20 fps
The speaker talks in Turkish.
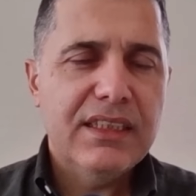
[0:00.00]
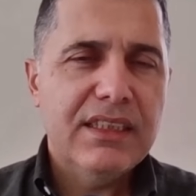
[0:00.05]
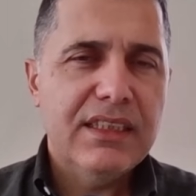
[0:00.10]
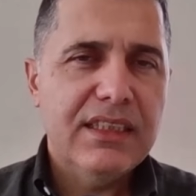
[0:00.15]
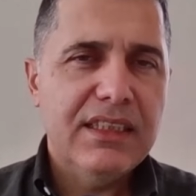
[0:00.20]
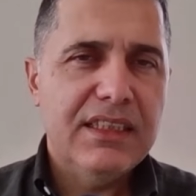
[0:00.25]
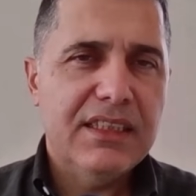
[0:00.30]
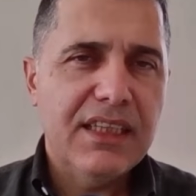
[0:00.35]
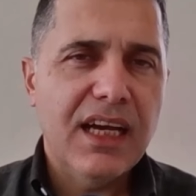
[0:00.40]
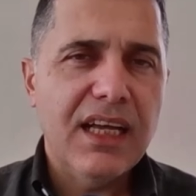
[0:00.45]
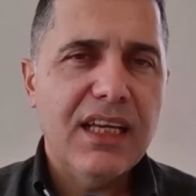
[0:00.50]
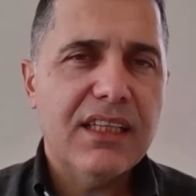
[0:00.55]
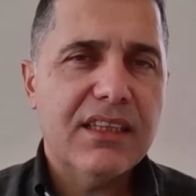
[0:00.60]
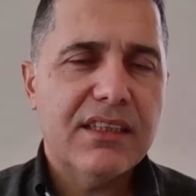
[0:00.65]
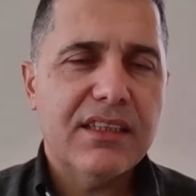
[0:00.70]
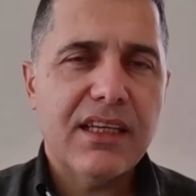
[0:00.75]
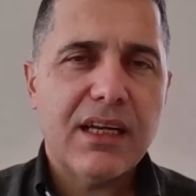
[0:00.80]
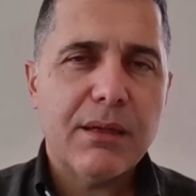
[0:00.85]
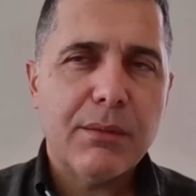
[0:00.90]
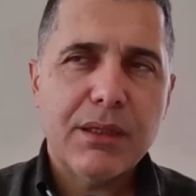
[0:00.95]
ithal
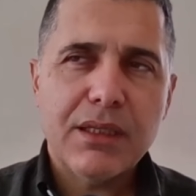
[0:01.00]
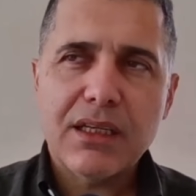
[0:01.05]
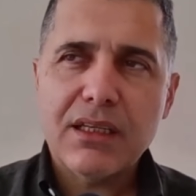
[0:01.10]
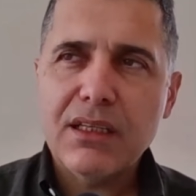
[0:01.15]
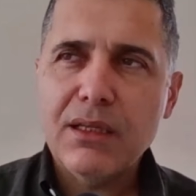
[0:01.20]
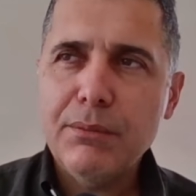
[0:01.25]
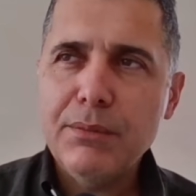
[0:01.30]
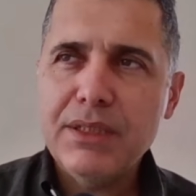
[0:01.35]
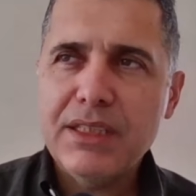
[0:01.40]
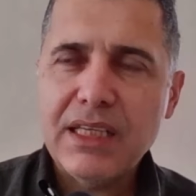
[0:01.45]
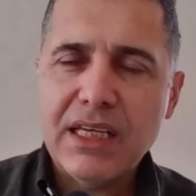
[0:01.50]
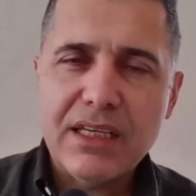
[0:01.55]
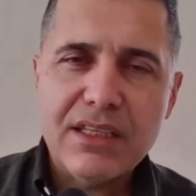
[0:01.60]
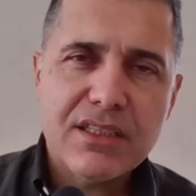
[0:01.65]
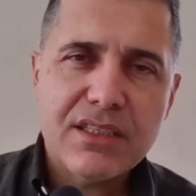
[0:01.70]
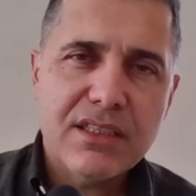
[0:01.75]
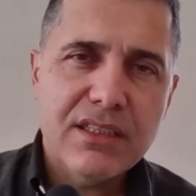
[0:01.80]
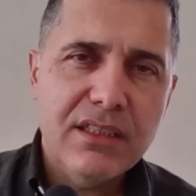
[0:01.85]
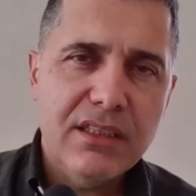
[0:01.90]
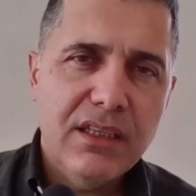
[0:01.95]
ettiği arabalardan bir
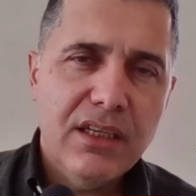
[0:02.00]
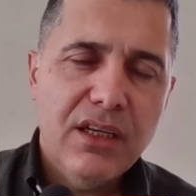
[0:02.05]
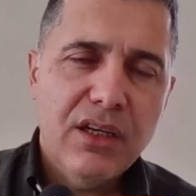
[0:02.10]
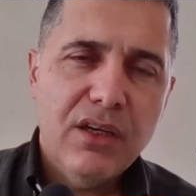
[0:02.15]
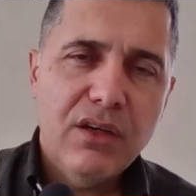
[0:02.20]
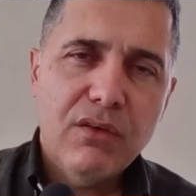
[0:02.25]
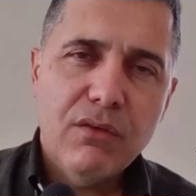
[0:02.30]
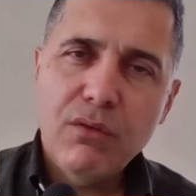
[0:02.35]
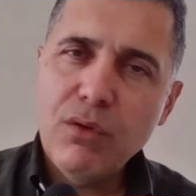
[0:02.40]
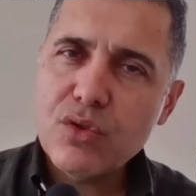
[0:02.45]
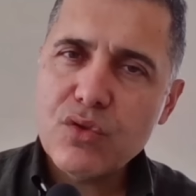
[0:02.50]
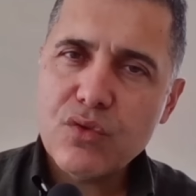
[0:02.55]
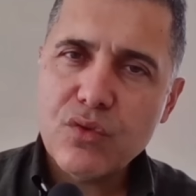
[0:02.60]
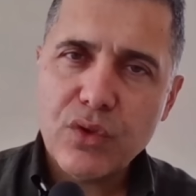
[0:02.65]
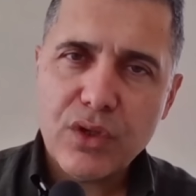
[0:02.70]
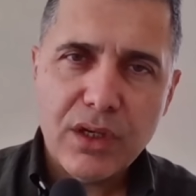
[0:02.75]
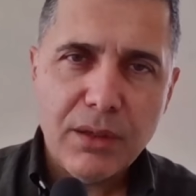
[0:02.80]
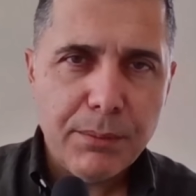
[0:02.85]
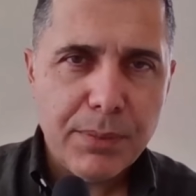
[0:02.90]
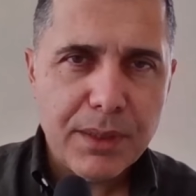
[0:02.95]
tanesi
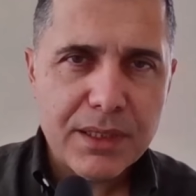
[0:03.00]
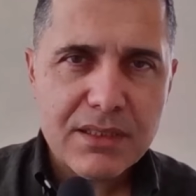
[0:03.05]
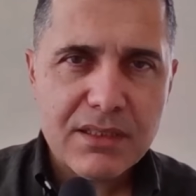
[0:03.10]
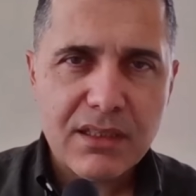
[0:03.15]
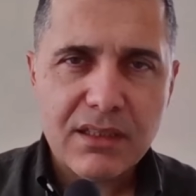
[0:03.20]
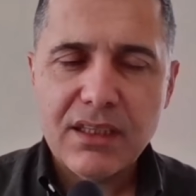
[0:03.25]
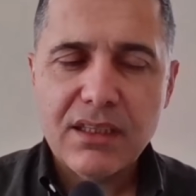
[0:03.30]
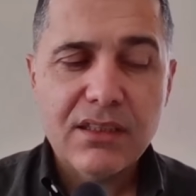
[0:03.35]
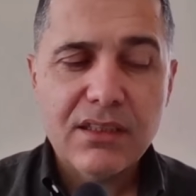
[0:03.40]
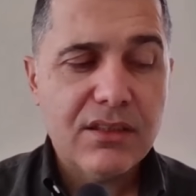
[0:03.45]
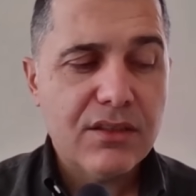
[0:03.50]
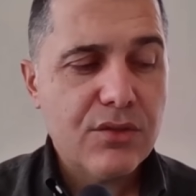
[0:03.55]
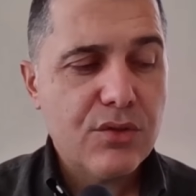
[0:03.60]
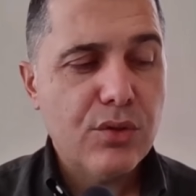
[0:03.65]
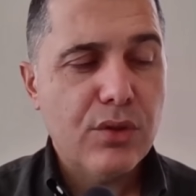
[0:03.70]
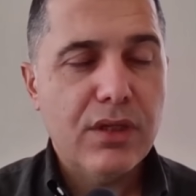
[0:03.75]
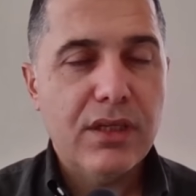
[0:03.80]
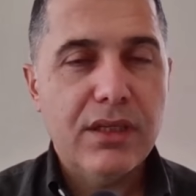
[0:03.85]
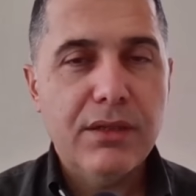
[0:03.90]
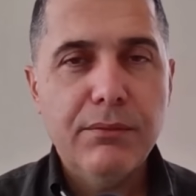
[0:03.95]
Volkswagen Passat adını
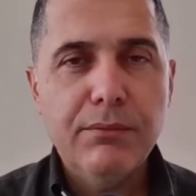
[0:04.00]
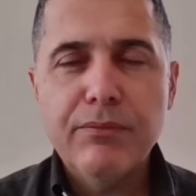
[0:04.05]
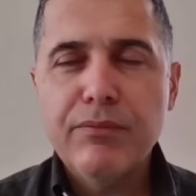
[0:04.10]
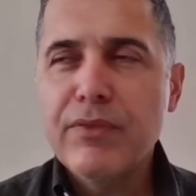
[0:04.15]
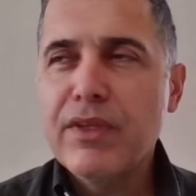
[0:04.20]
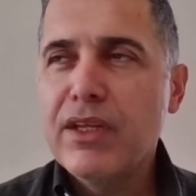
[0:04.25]
söyleyeyim.